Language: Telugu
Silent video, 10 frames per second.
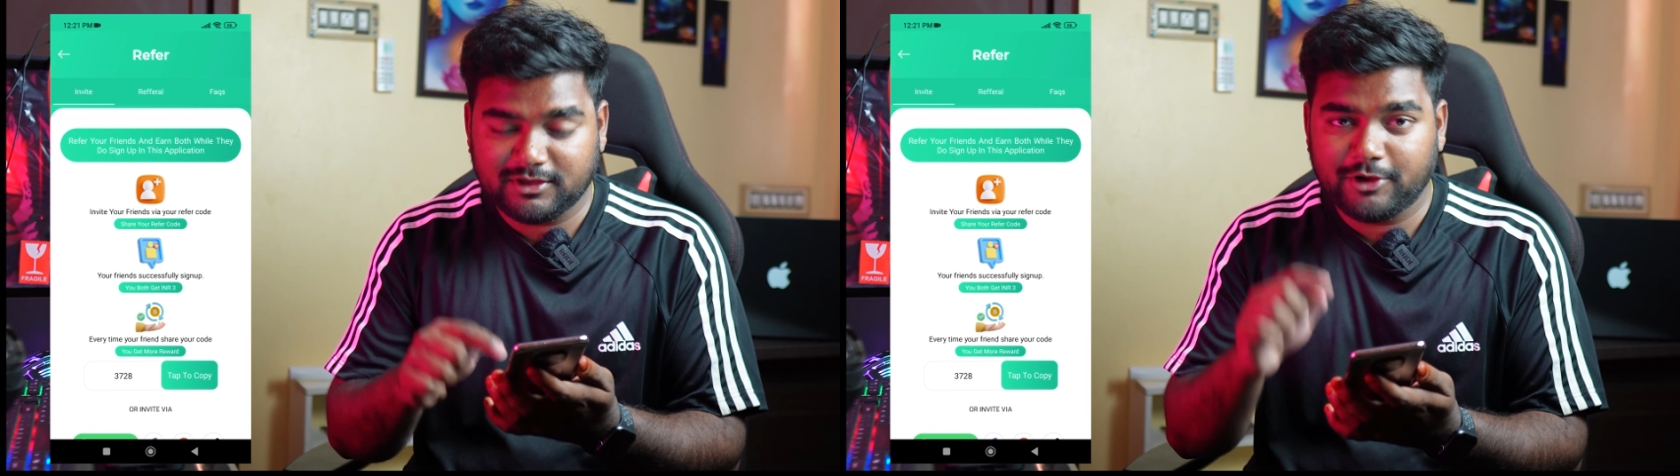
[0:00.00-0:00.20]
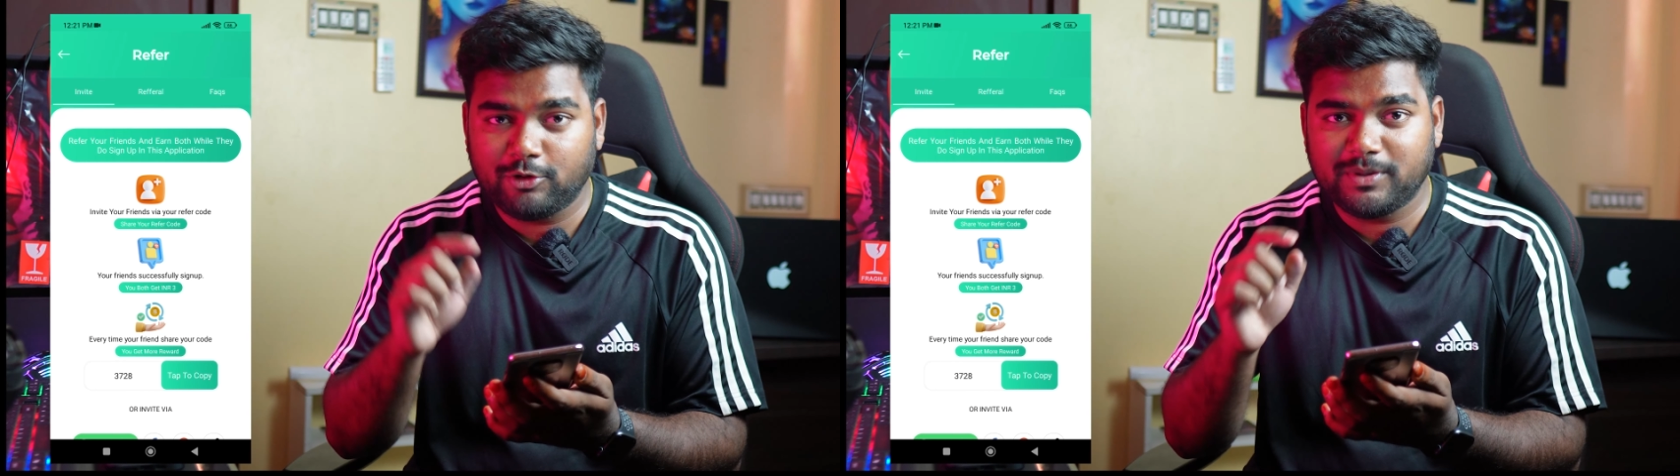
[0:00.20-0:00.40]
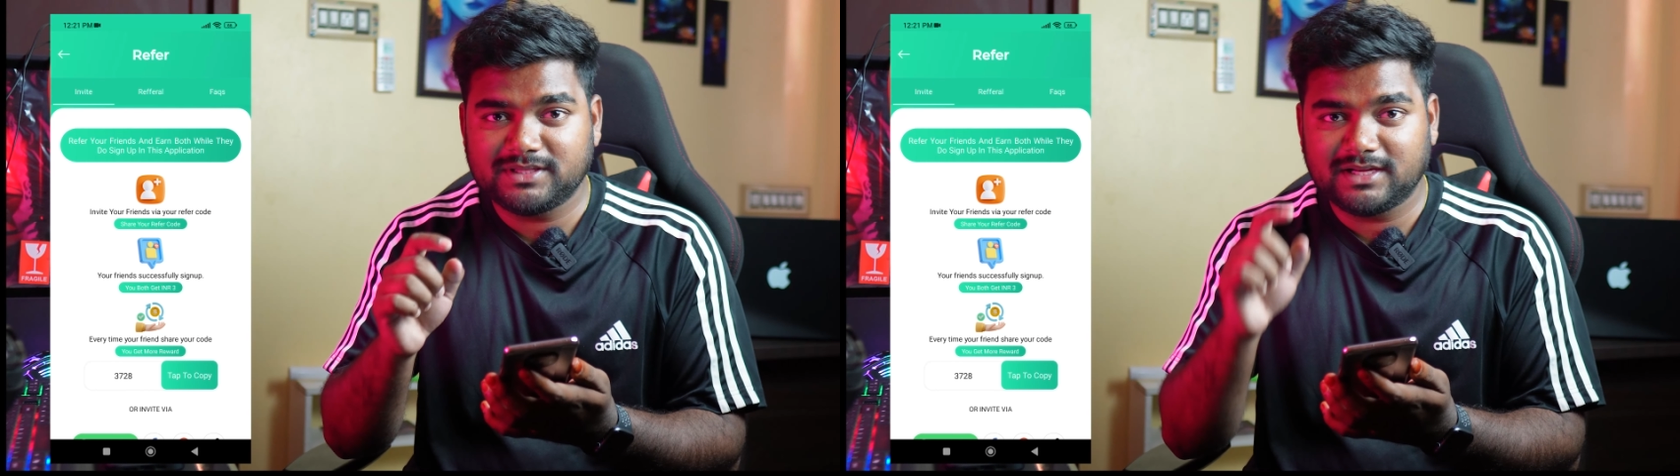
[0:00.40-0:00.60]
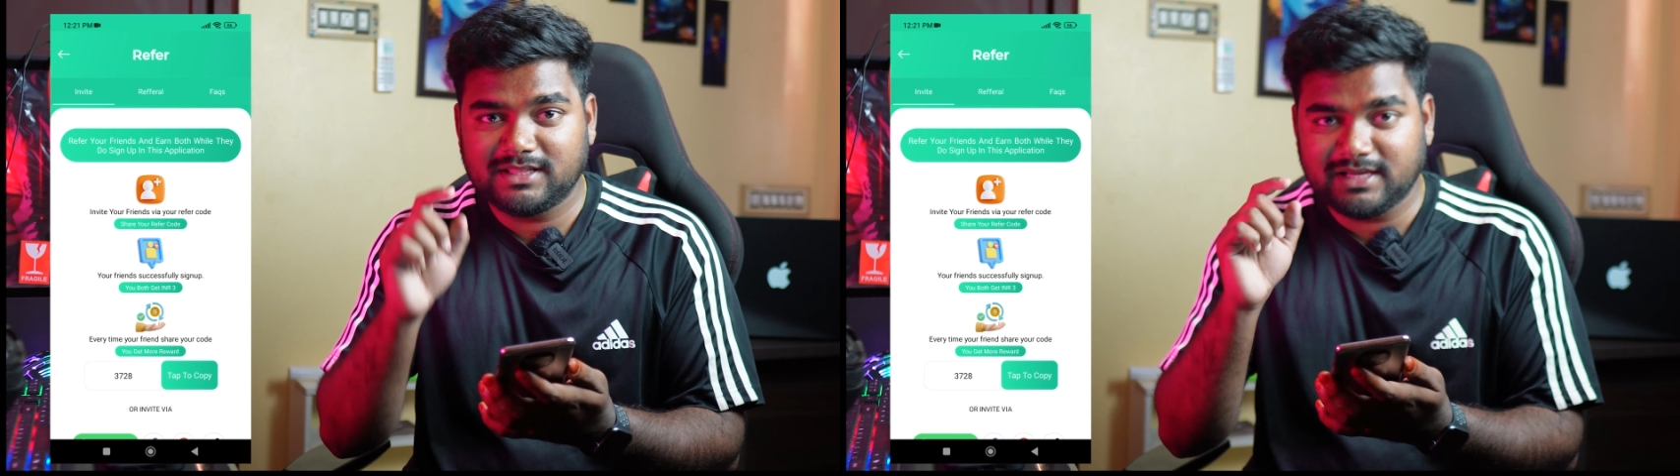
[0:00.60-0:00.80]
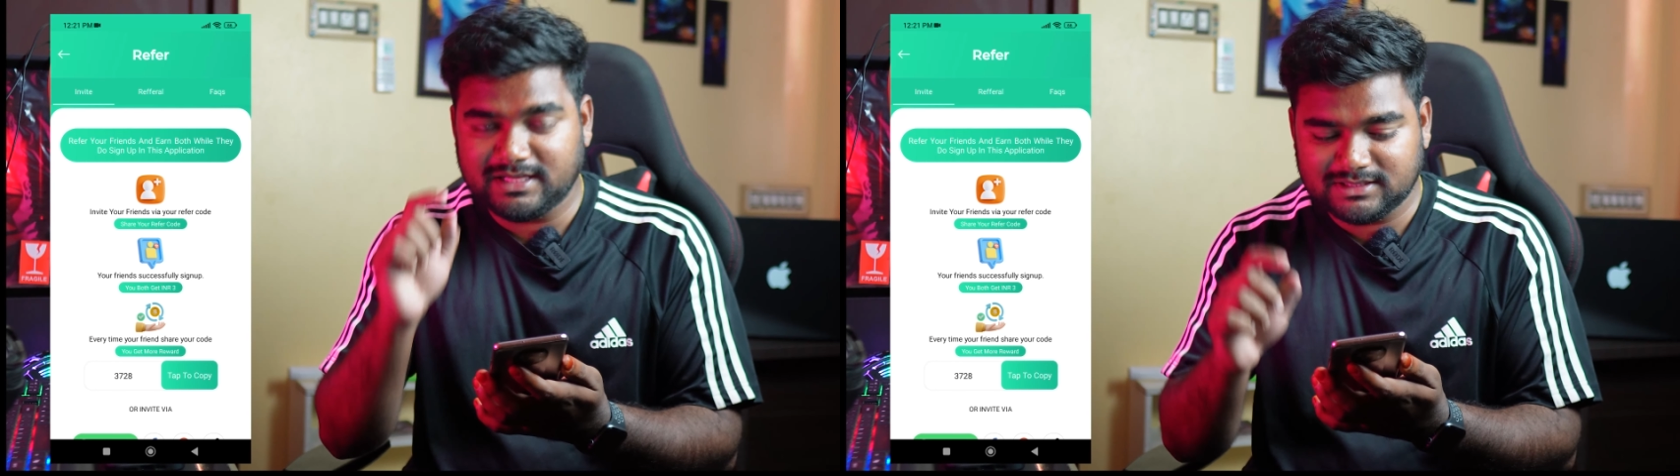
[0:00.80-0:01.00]
త్రీ రూపీస్
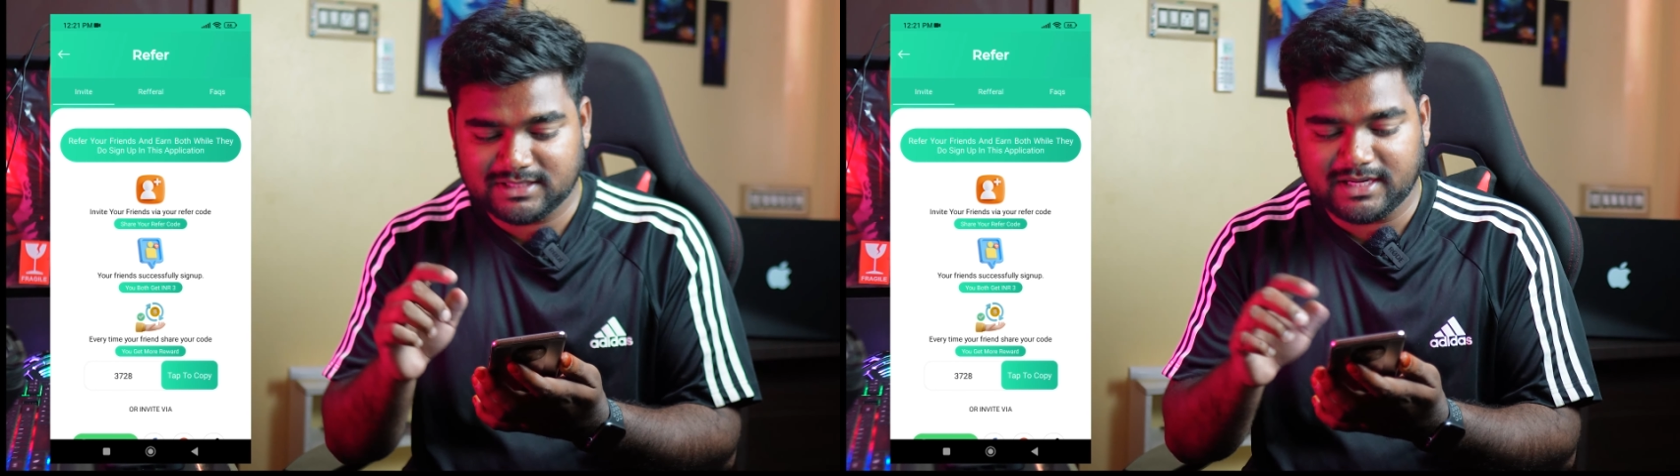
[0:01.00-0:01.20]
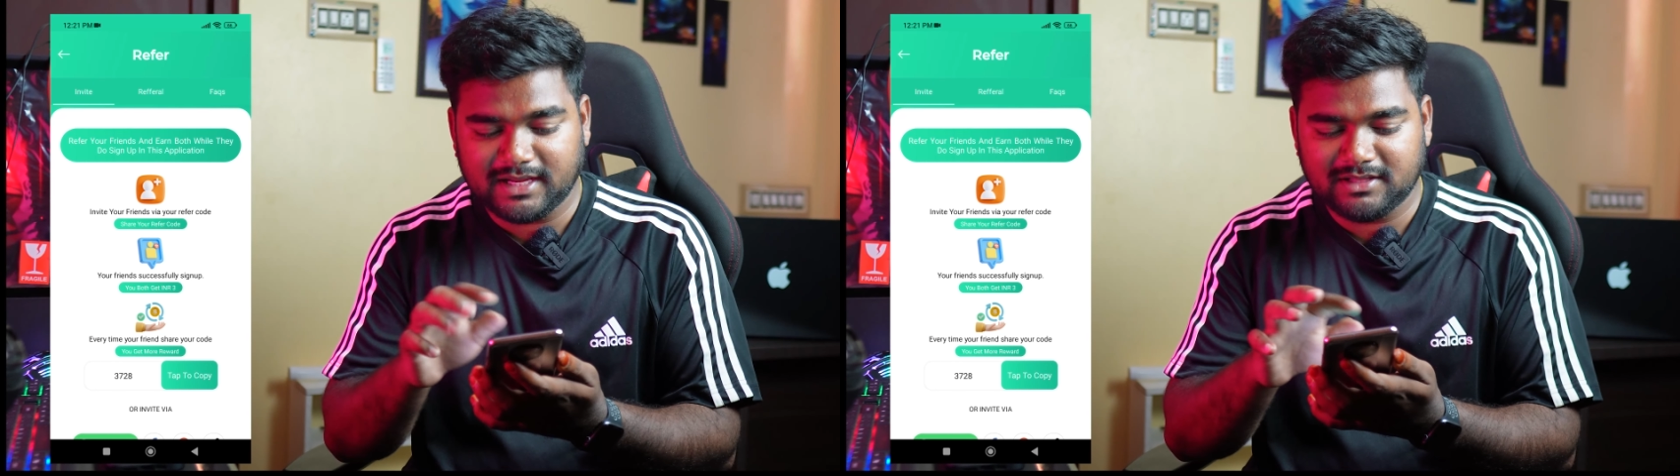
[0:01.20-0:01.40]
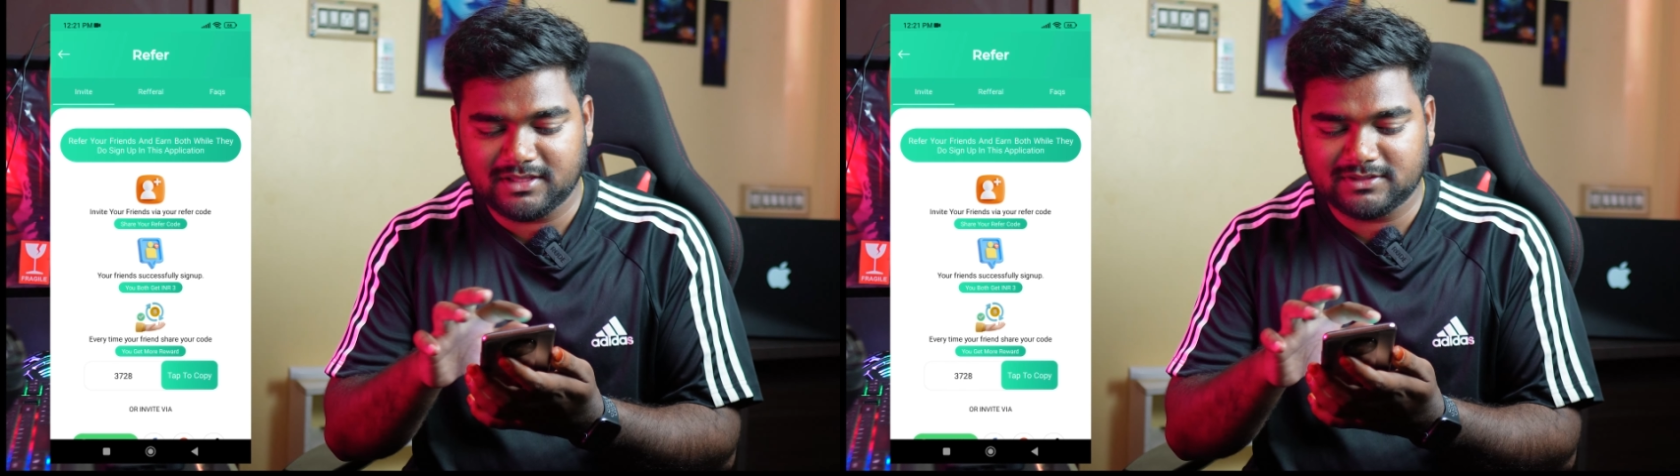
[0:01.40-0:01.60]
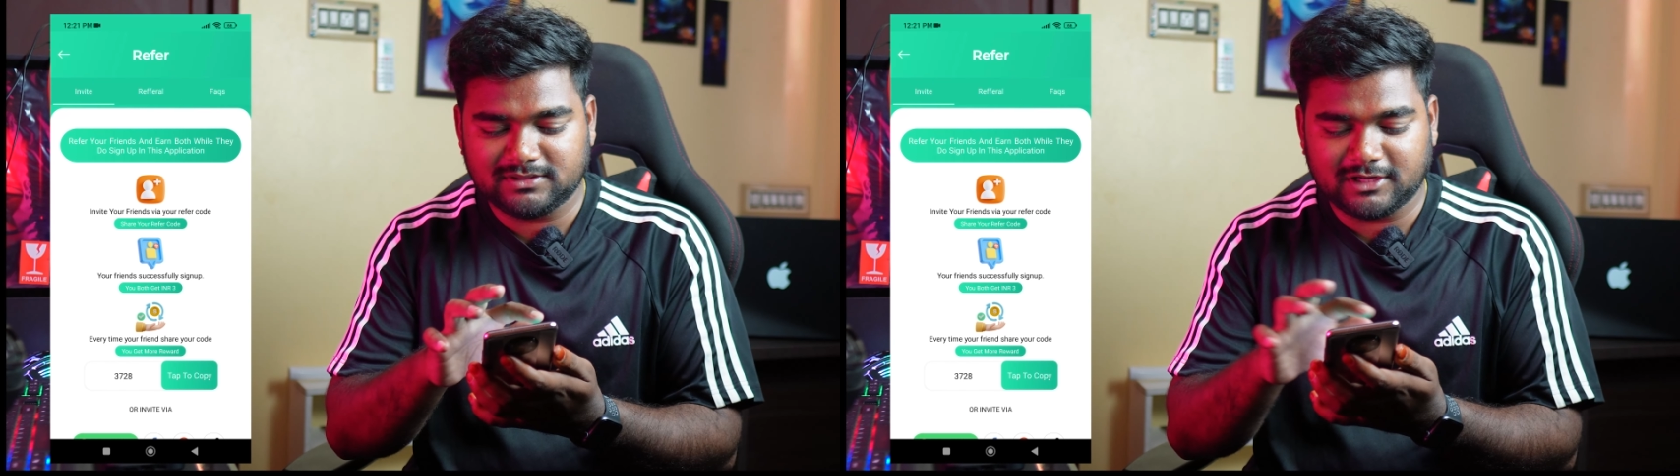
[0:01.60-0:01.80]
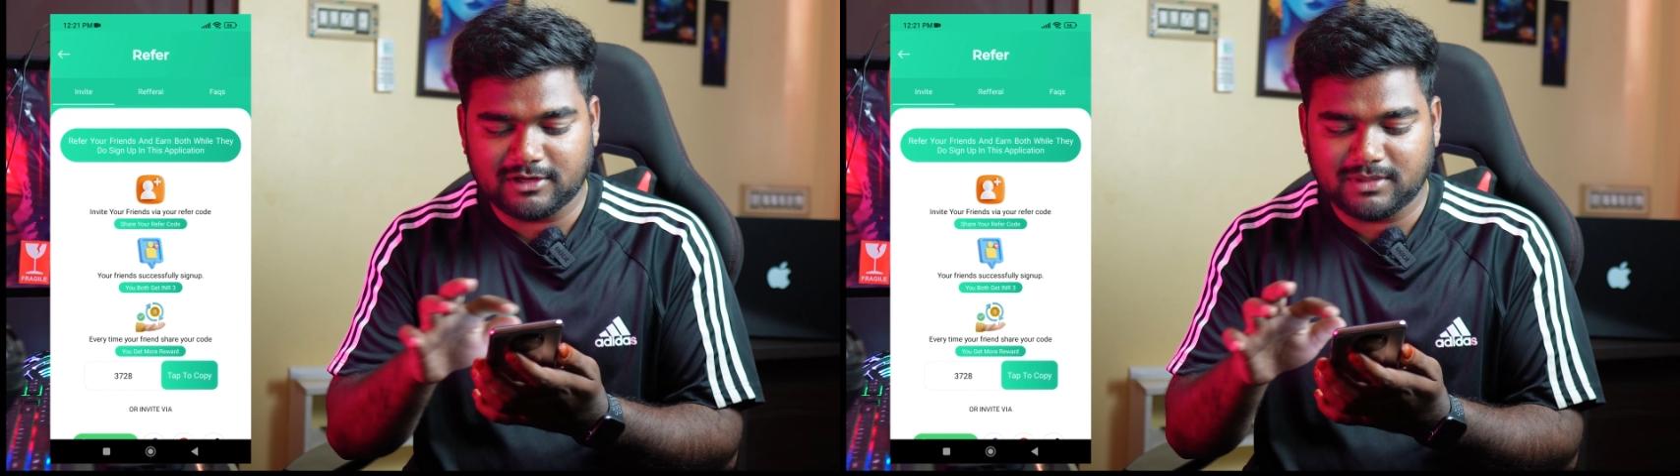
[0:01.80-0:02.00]
అనేది ఇన్స్టెంట్గా అయితే
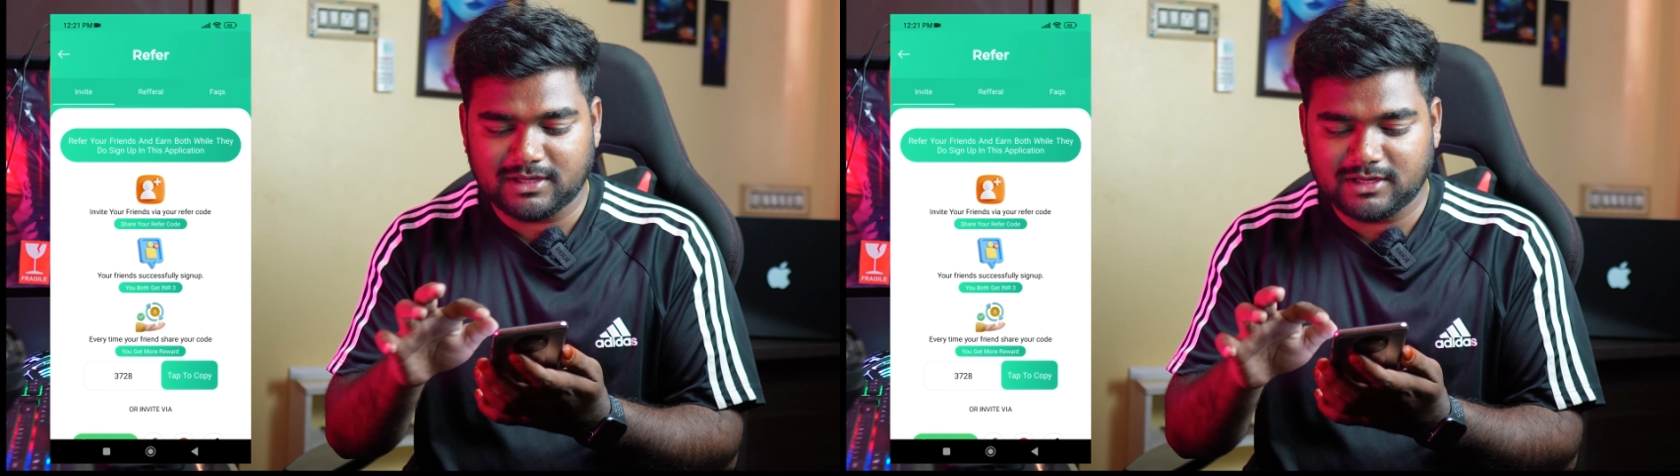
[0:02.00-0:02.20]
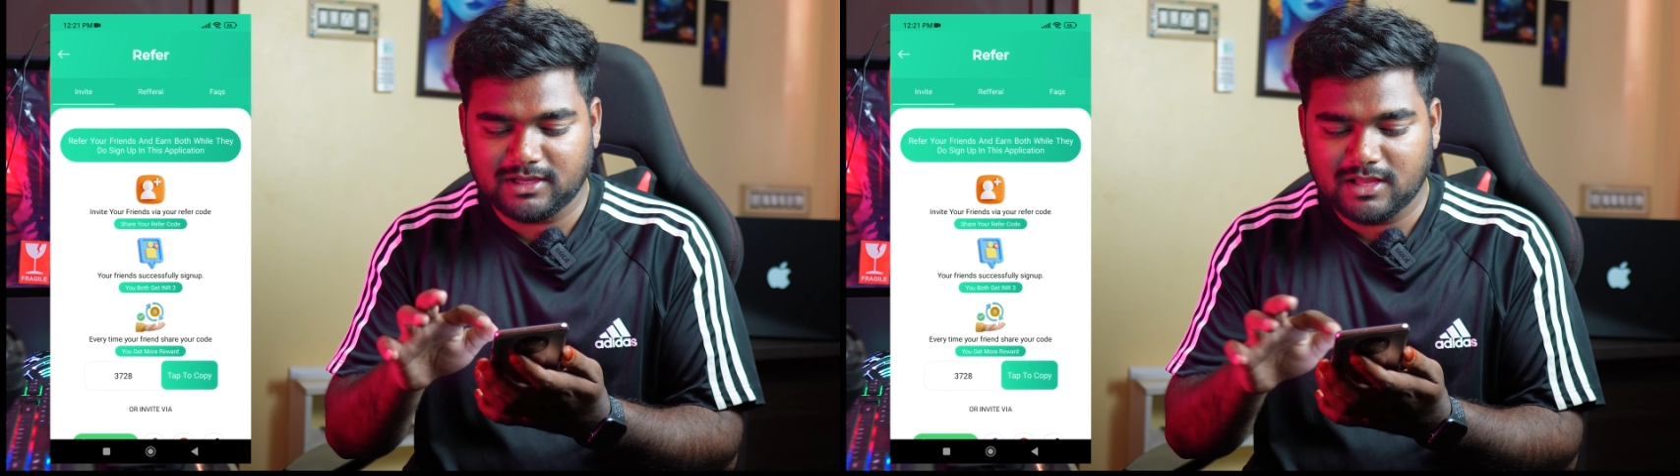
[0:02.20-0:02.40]
ఇస్తున్నారనమాట